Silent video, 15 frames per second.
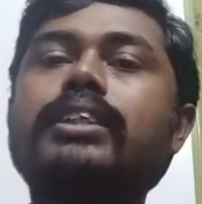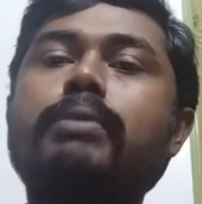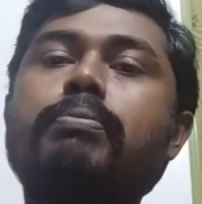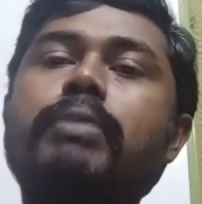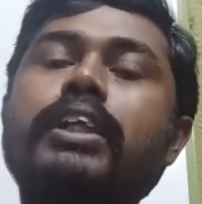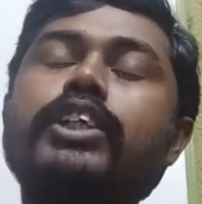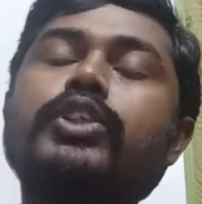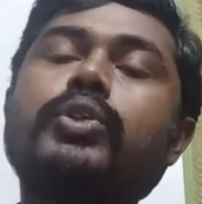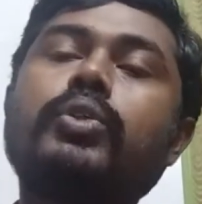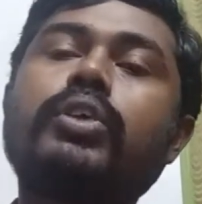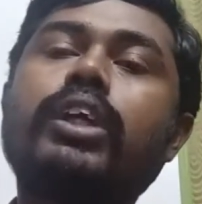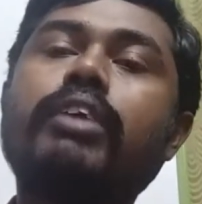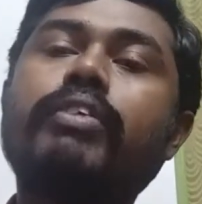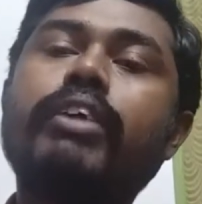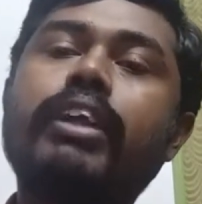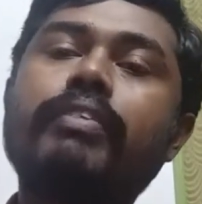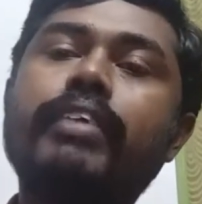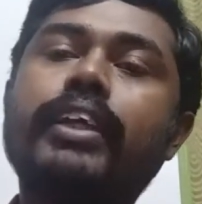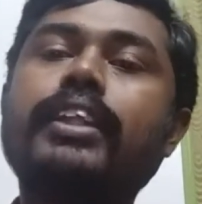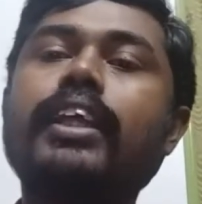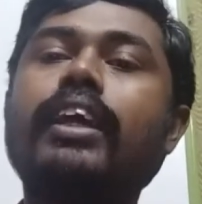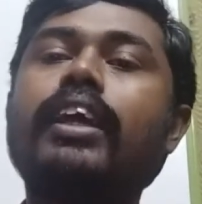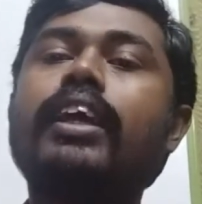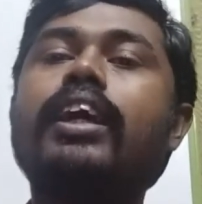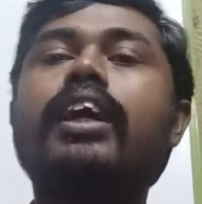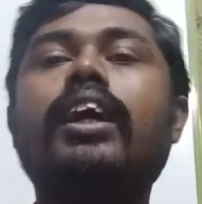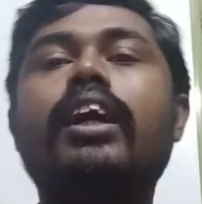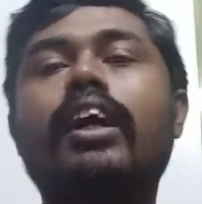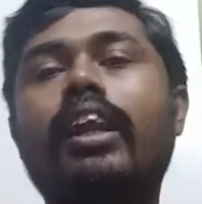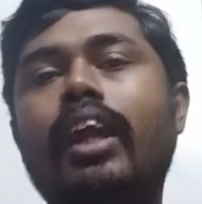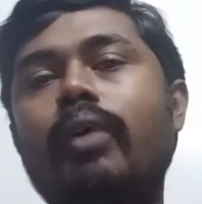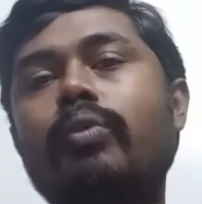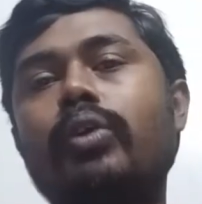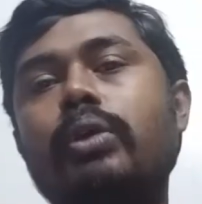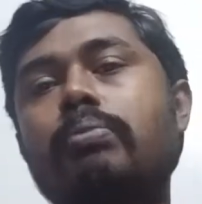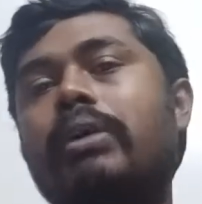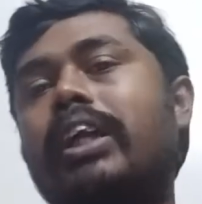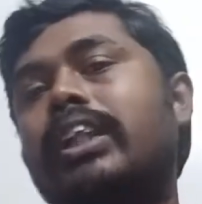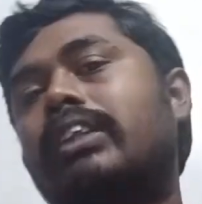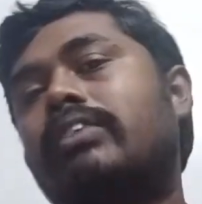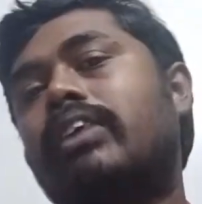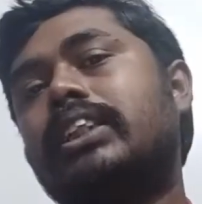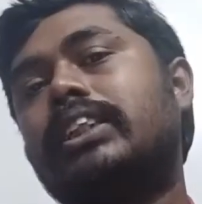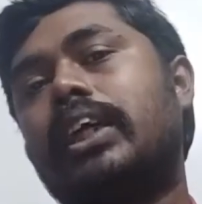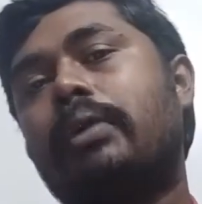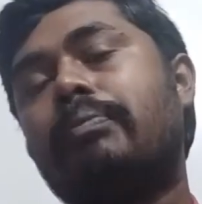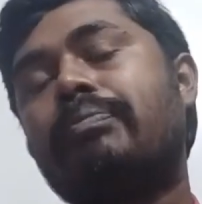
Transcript: సంపాదించుకున్నటువంటి వ్యక్తి రావూరి భరద్వాజ